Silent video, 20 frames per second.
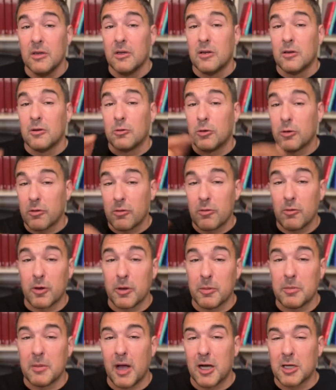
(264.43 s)
Kurz noch
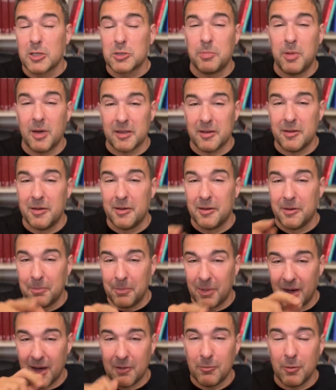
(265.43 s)
im Nachspann ein
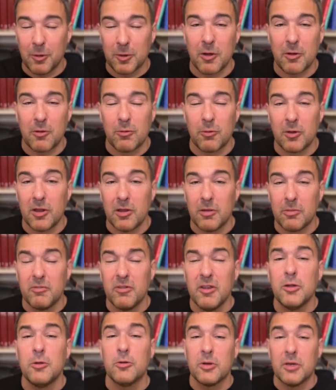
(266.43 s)
paar Worte zu diesem
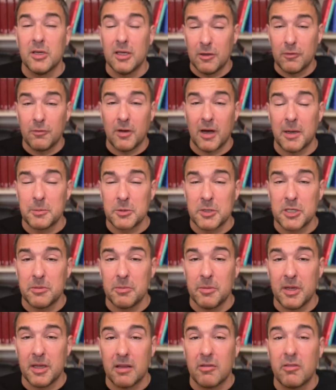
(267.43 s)
Video. Ich verabschiede
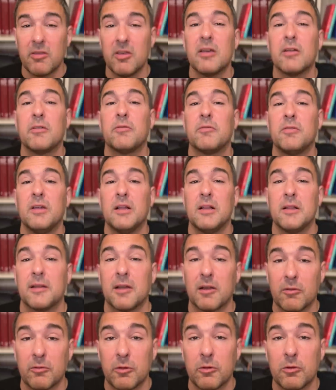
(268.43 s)
mich jetzt hier. Vielen
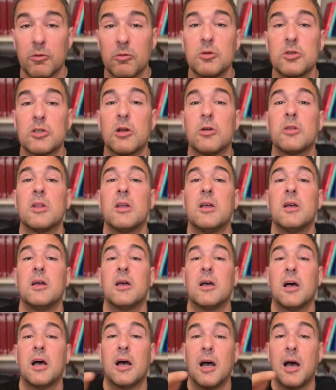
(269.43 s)
Dank fürs Zuschauen.
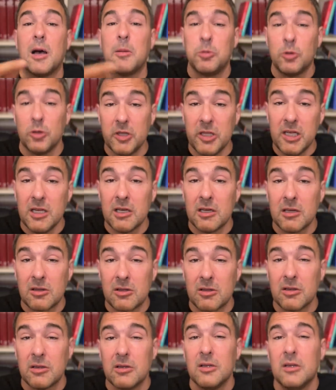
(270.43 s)
Abonniert,
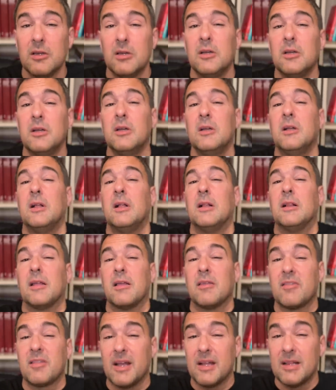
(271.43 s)

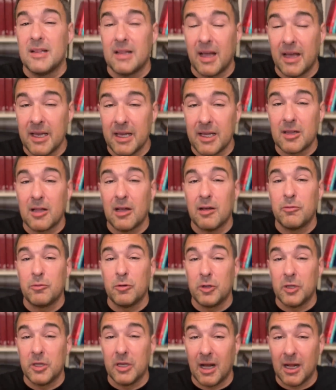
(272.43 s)
lasst ein Like da für
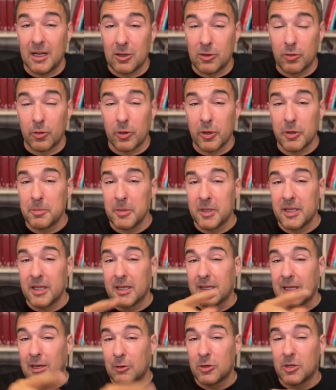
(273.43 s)
die Algorithmen der
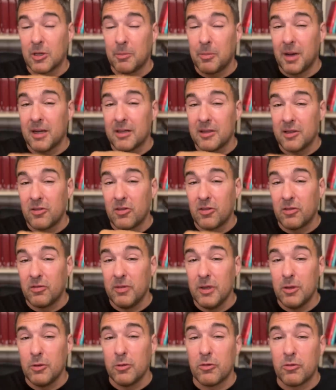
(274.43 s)
Lauterbach. Dieses
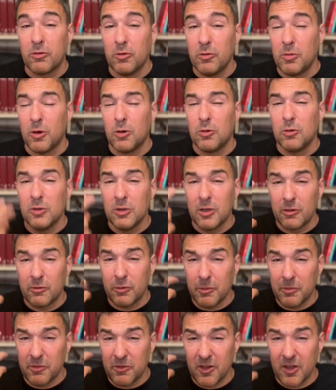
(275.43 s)
Video ist über
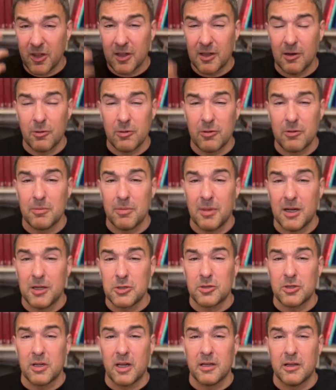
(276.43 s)
150.000 Mal
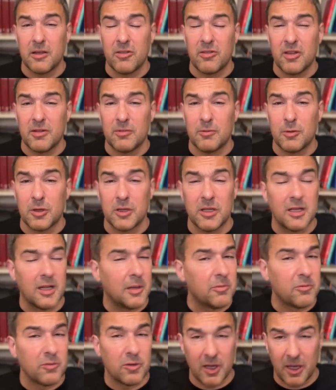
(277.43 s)
schon angesehen worden innerhalb
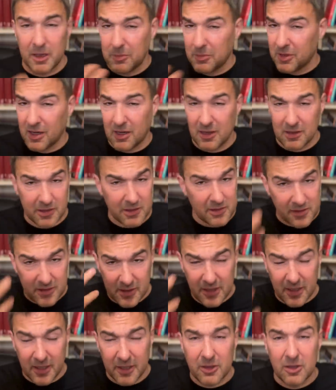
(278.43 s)
von einem Tag. Ihr
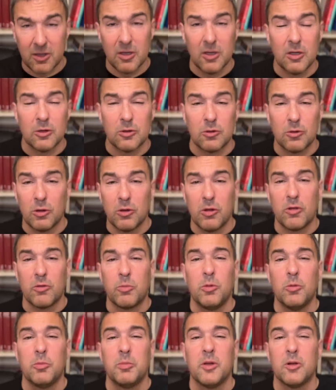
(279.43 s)
seid ein tolles
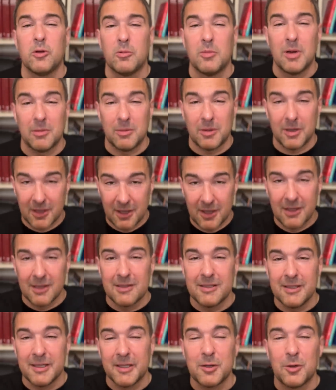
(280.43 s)
Publikum, aber es
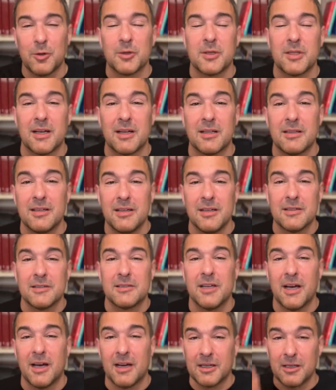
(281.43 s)
liegt auch daran,
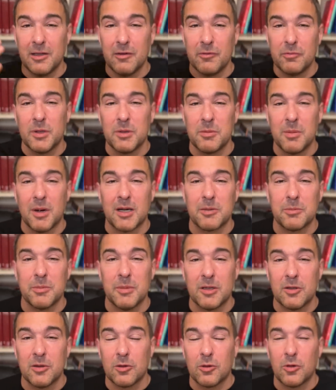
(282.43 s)
sehr aktiv mitmacht mit
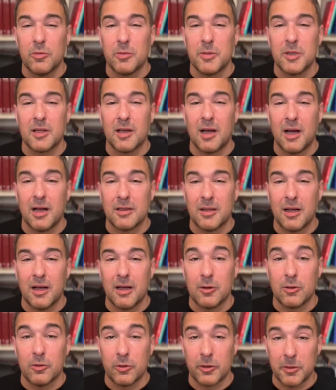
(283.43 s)
Kommentaren,
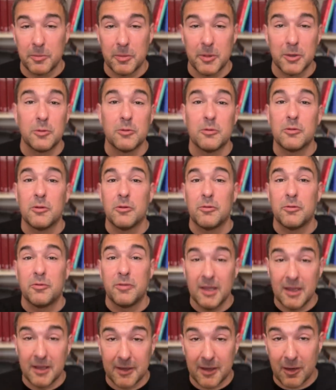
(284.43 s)
Algorithmen. Und
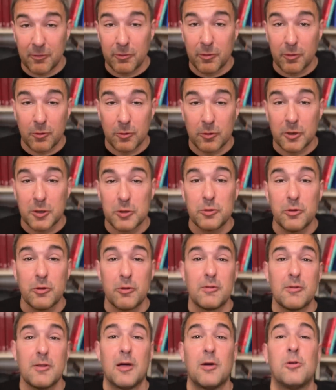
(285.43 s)
vielen Dank fürs
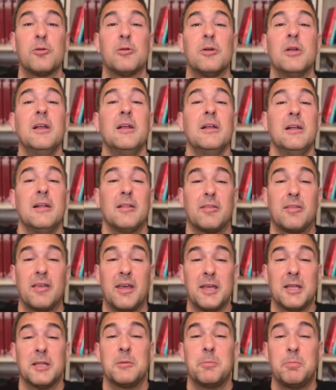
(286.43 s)
Unterstützen. Auch
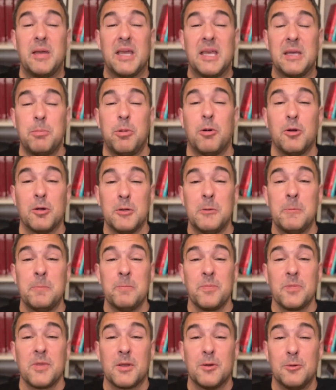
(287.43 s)
zeigt PayPal
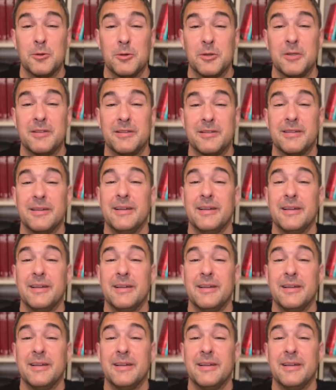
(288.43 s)
und